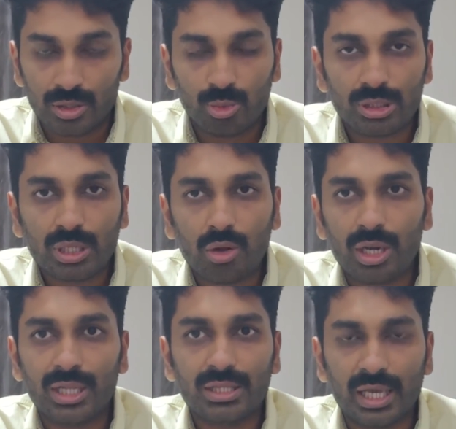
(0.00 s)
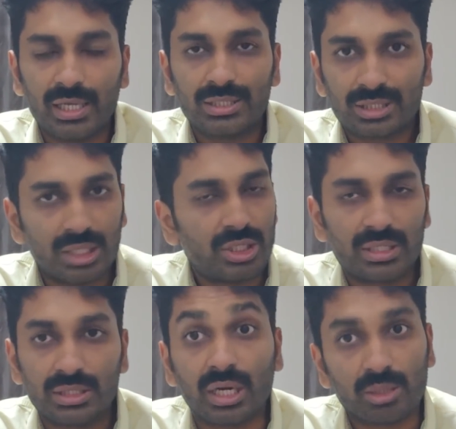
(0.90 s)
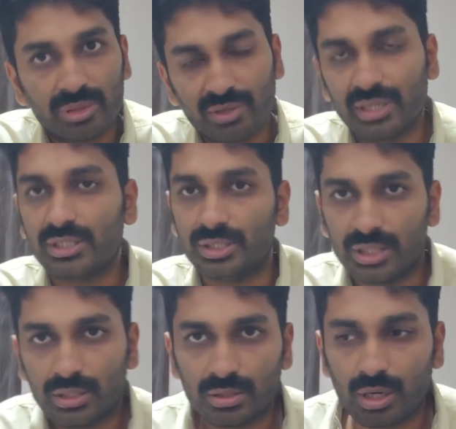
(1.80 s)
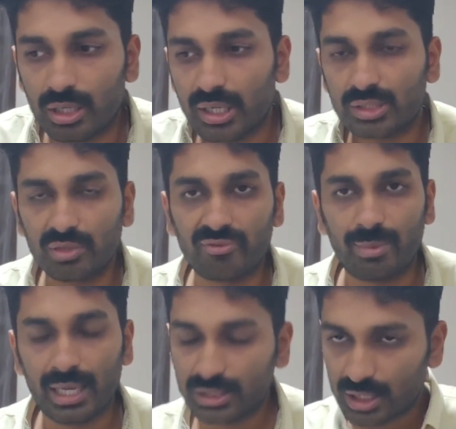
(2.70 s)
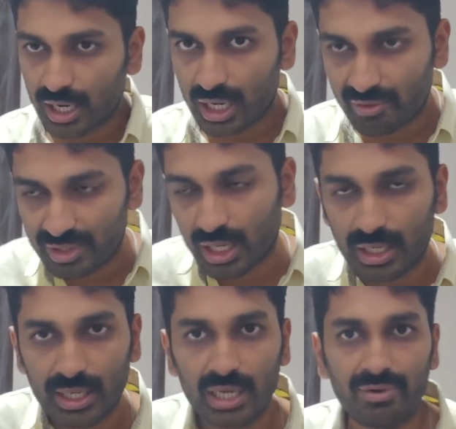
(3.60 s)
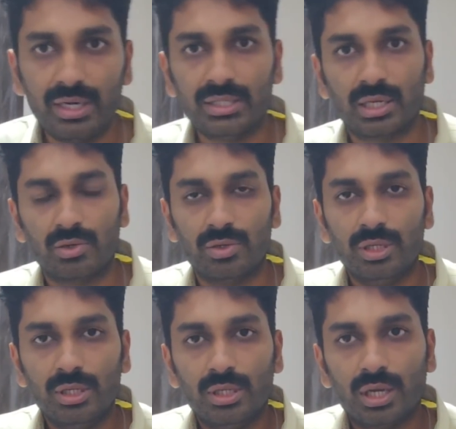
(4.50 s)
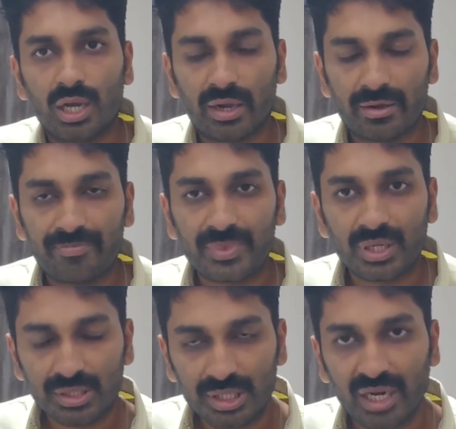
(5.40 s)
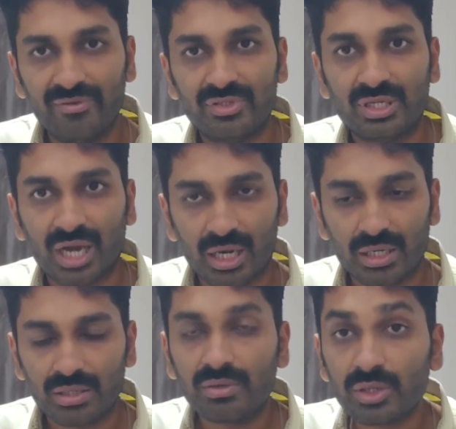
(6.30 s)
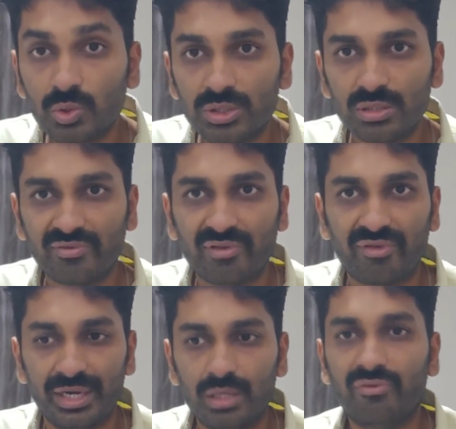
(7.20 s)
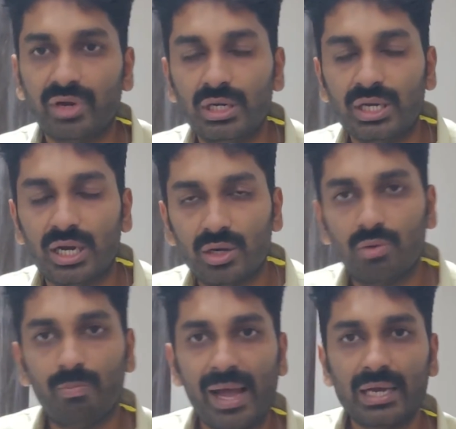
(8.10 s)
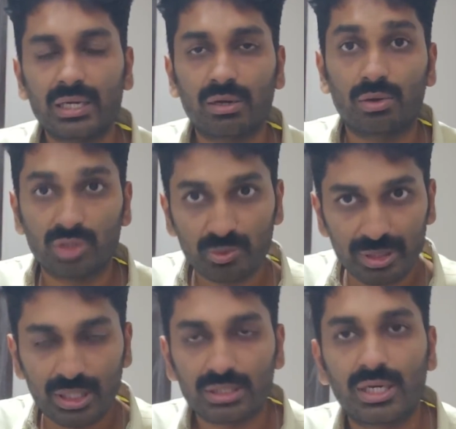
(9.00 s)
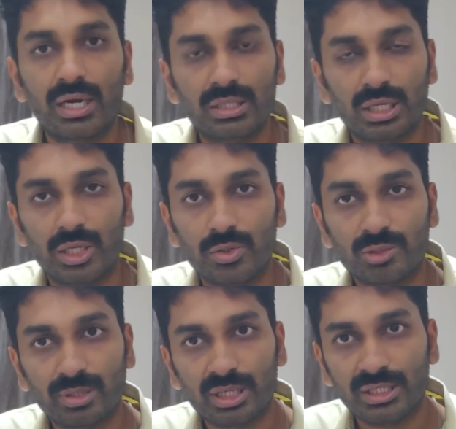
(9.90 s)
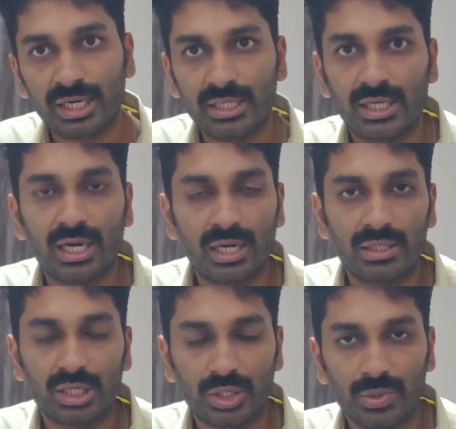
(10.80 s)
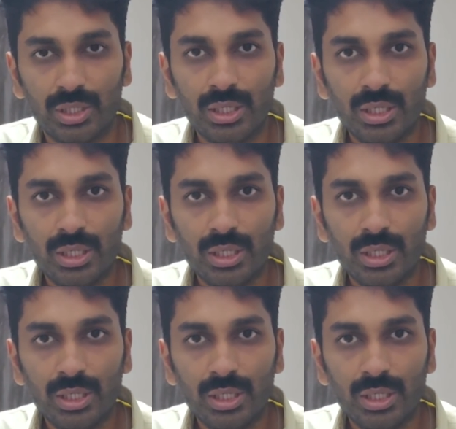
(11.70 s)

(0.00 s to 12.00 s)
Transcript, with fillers: దుమిత్ కరుణరత్నే సెంచరీ చేసే అద్భుతమైన సెంచరీ కాంటెక్స్ట్ ఆఫ్ ద మ్యాచ్ తన ఆడిన విధానం కానివ్వండి తను డ్రైవ్స్ కట్ యూసేజ్ ఆఫ్ ద ఫీట్ ఫ్రంట్కి వెళ్ళడం బ్యాక్ రావడం స్పిన్నర్స్ ఆడిన తీరు ఎస్పెషలీ జడేజా ఆడిన తీరు